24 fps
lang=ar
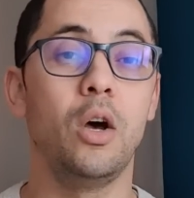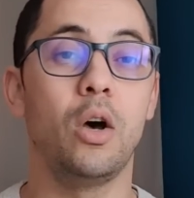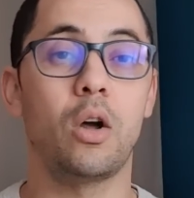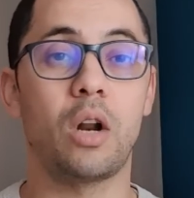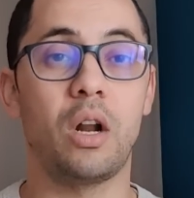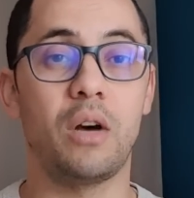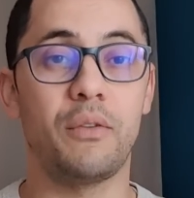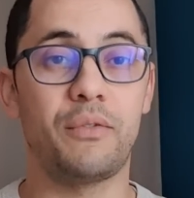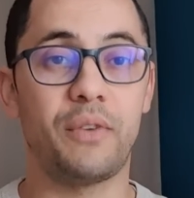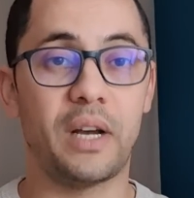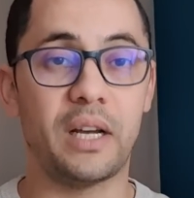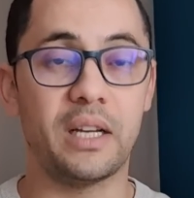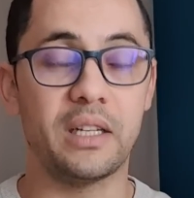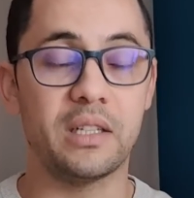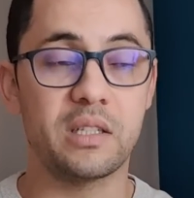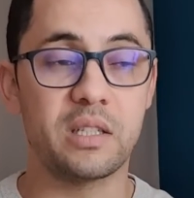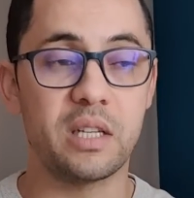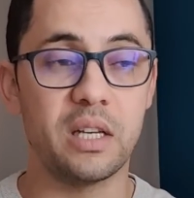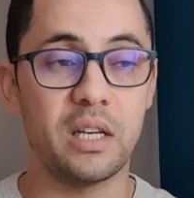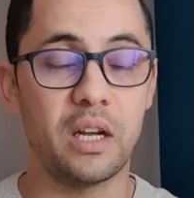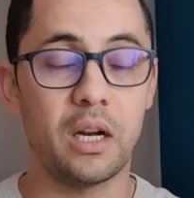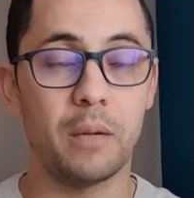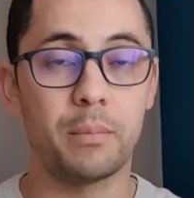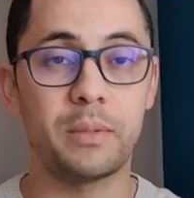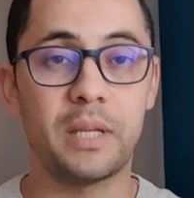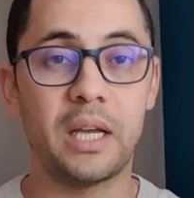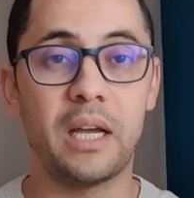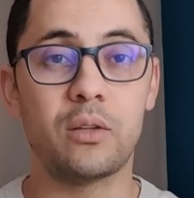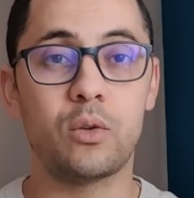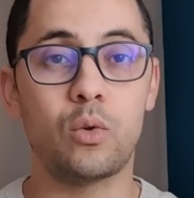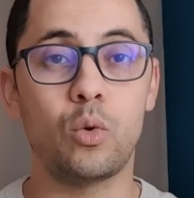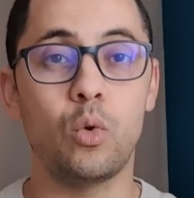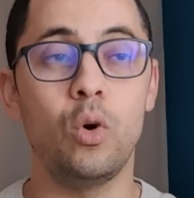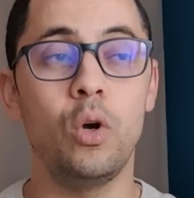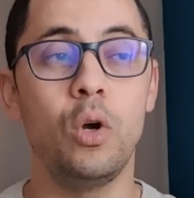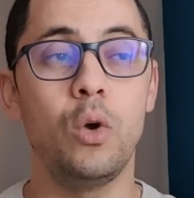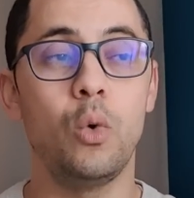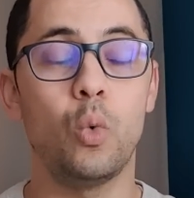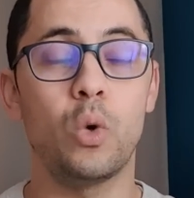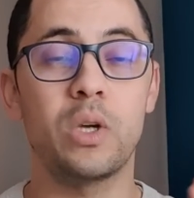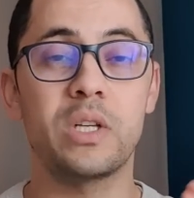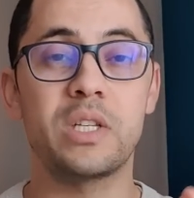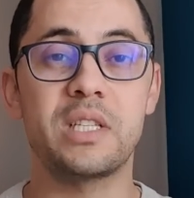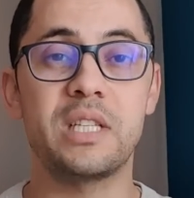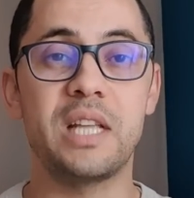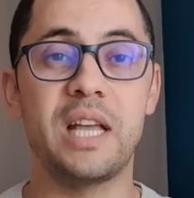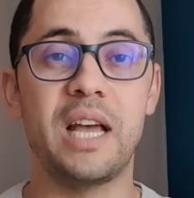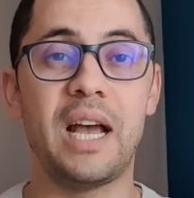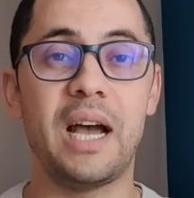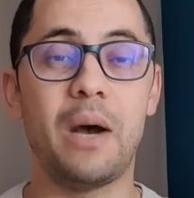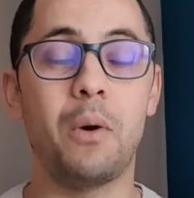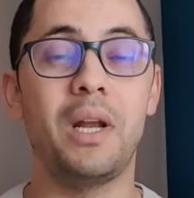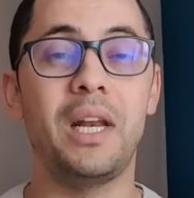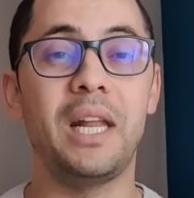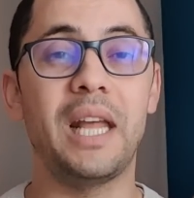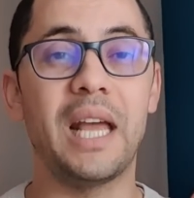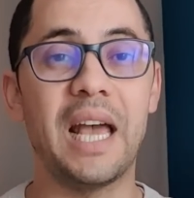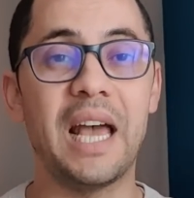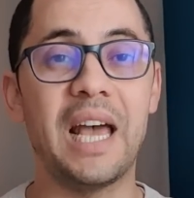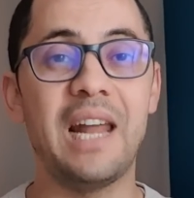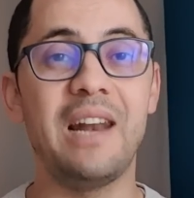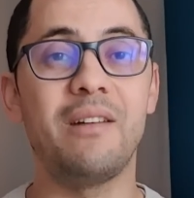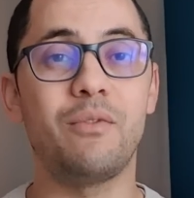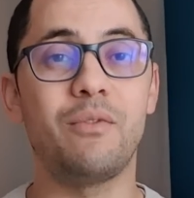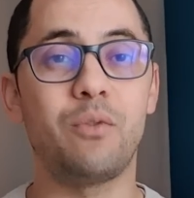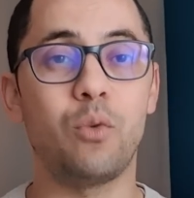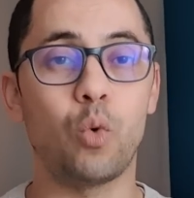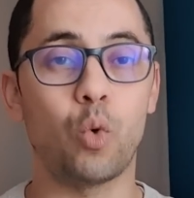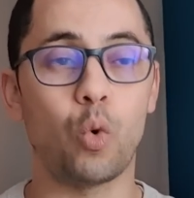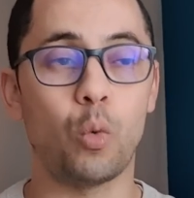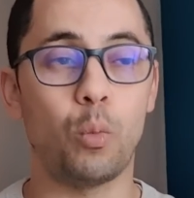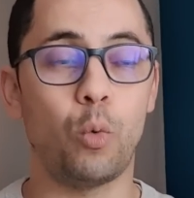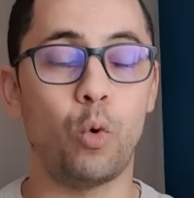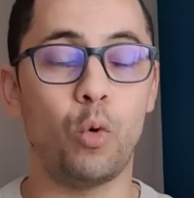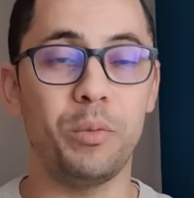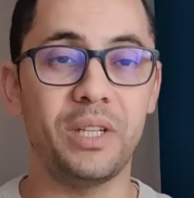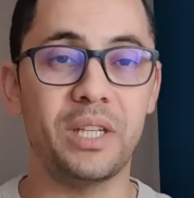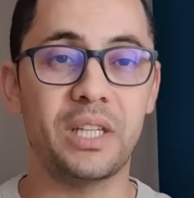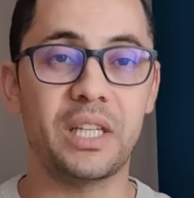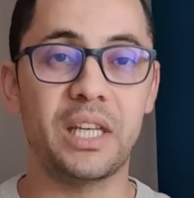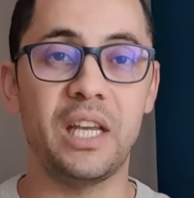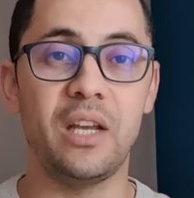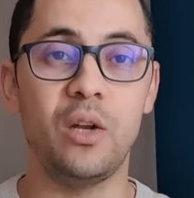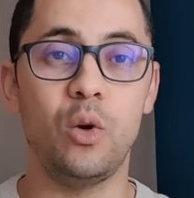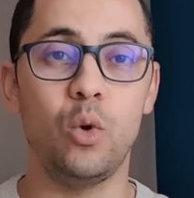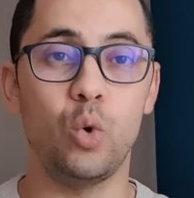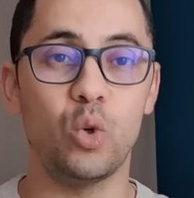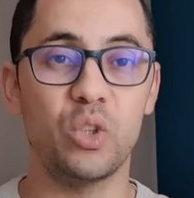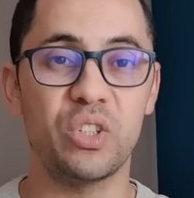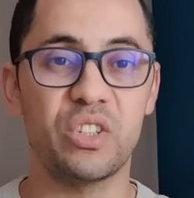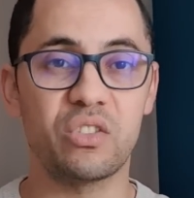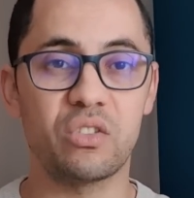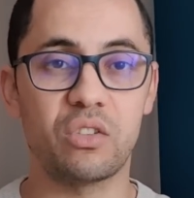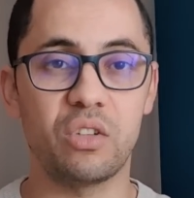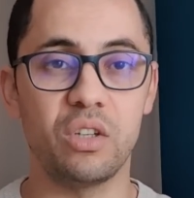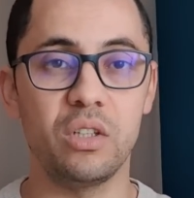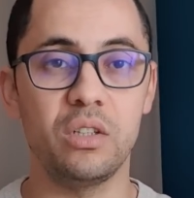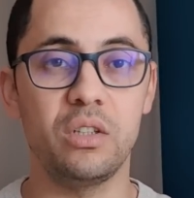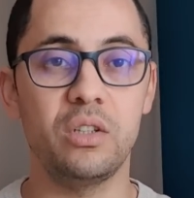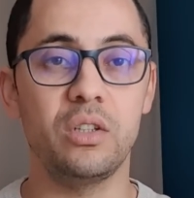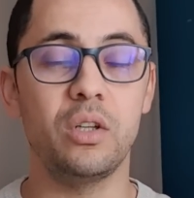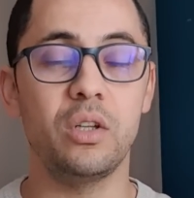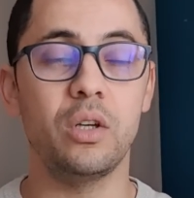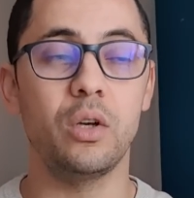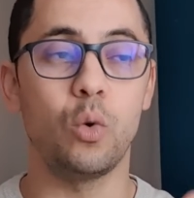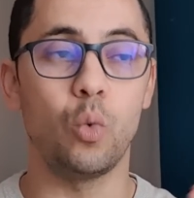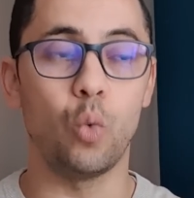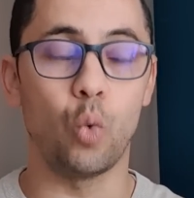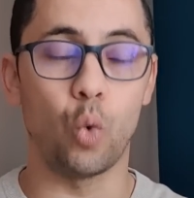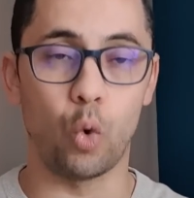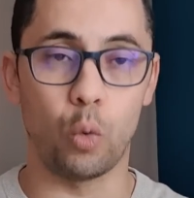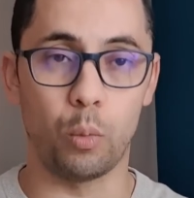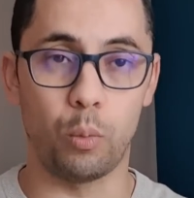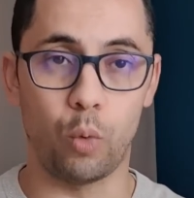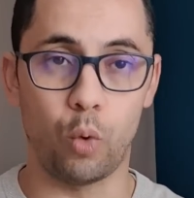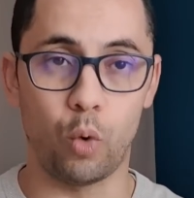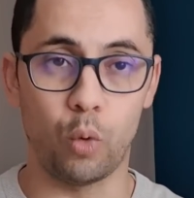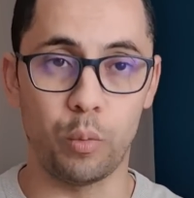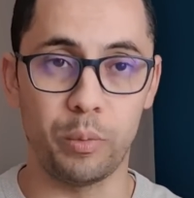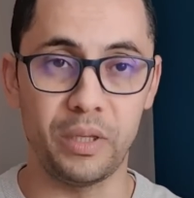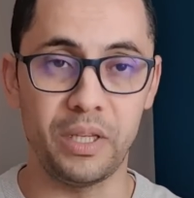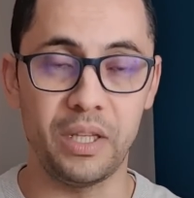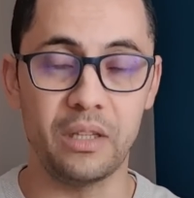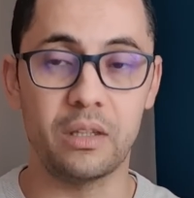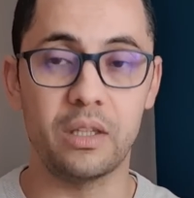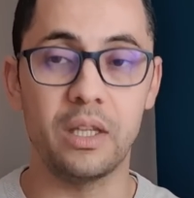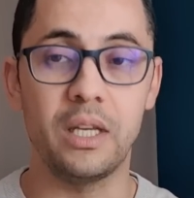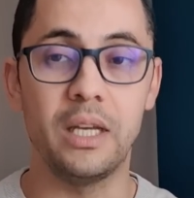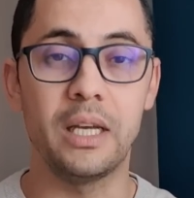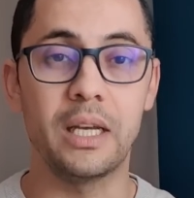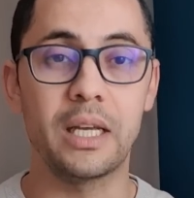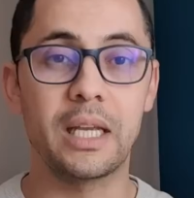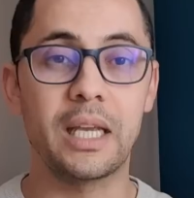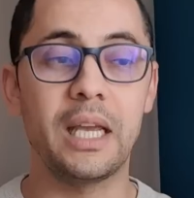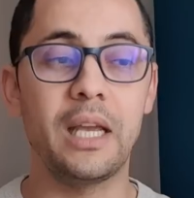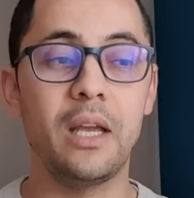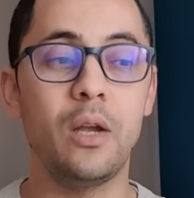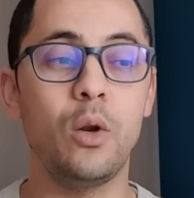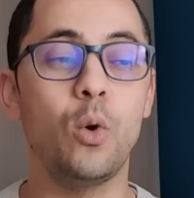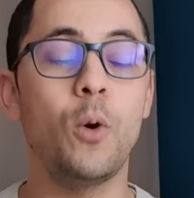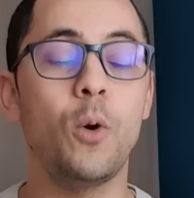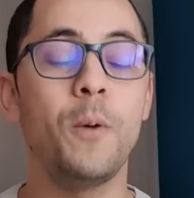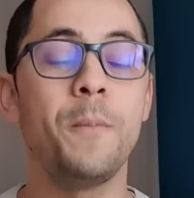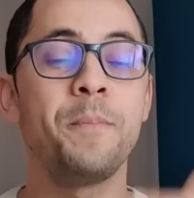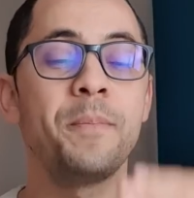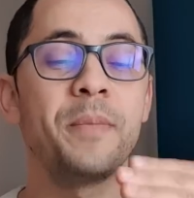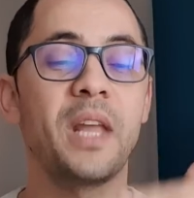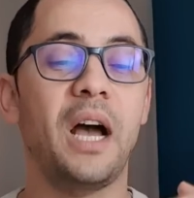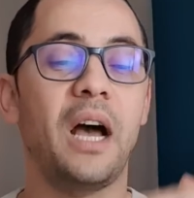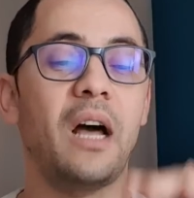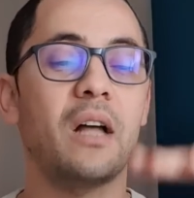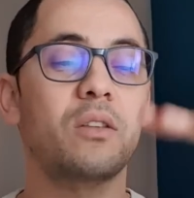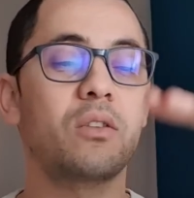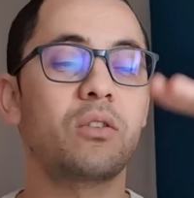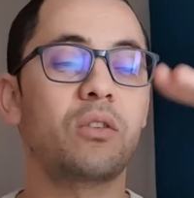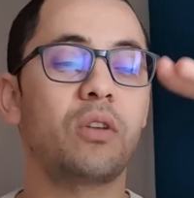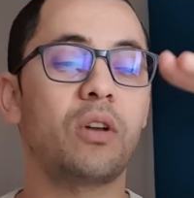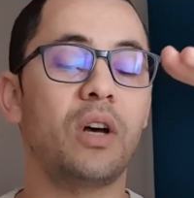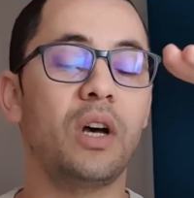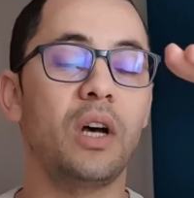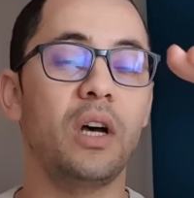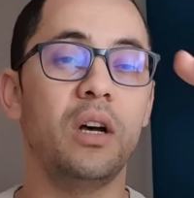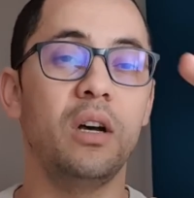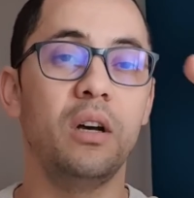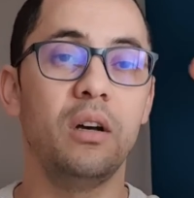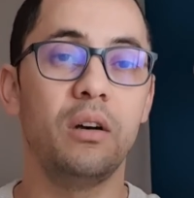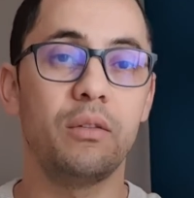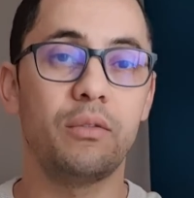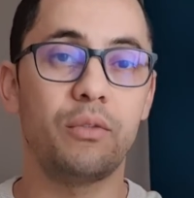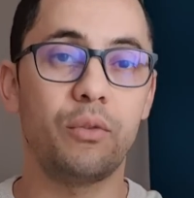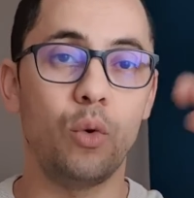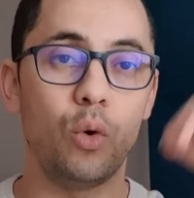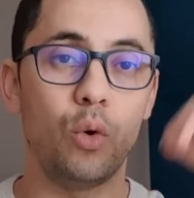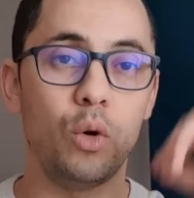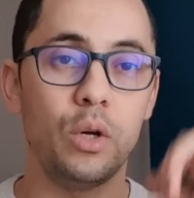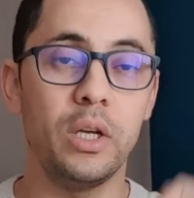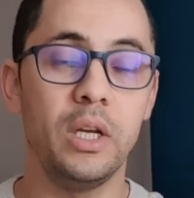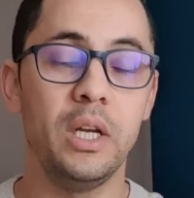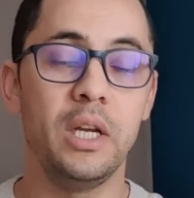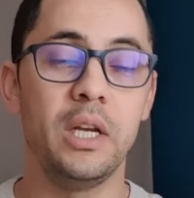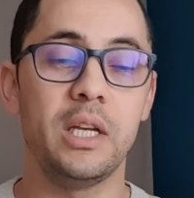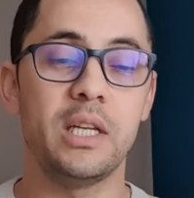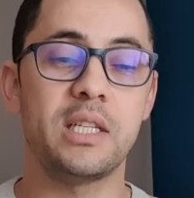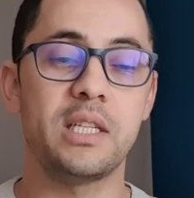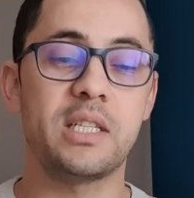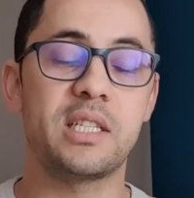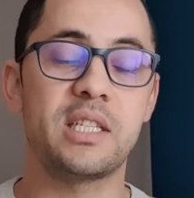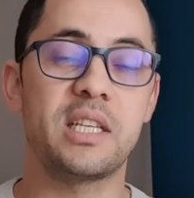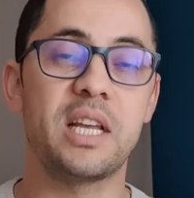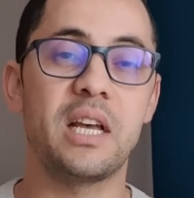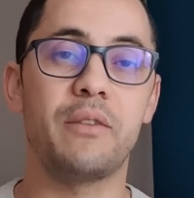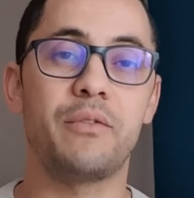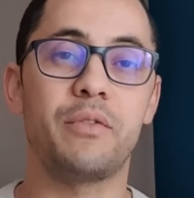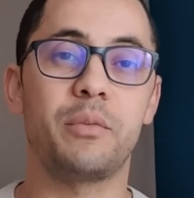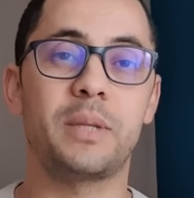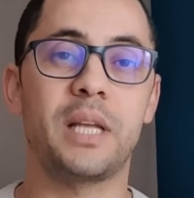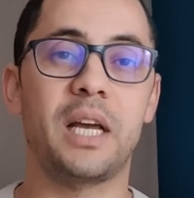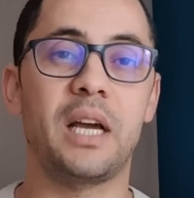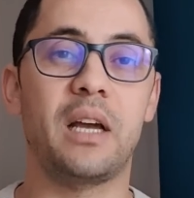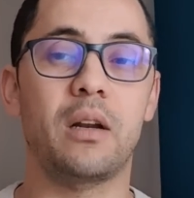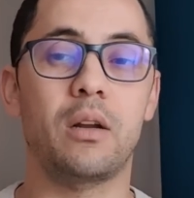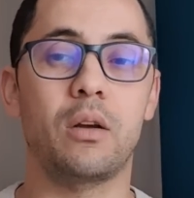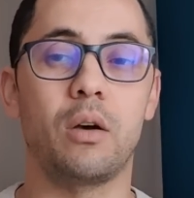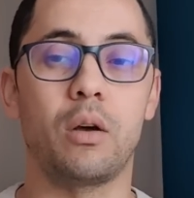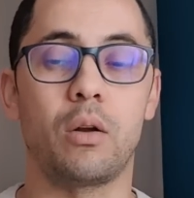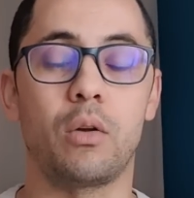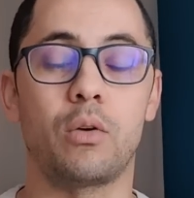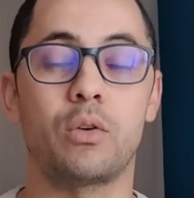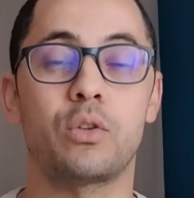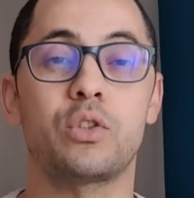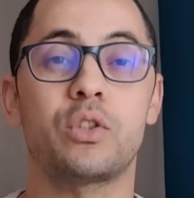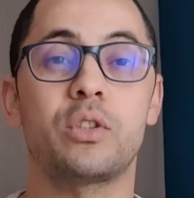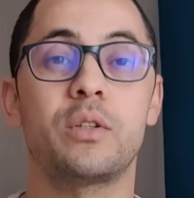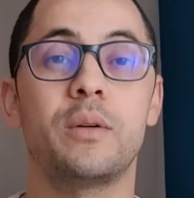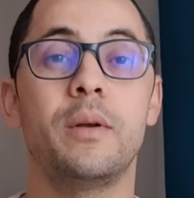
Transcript: رفع السياره بتاعته وزنها حوالي 1400 كيلو طن 400 كيلو حطها فوق السقف بتاع الجراج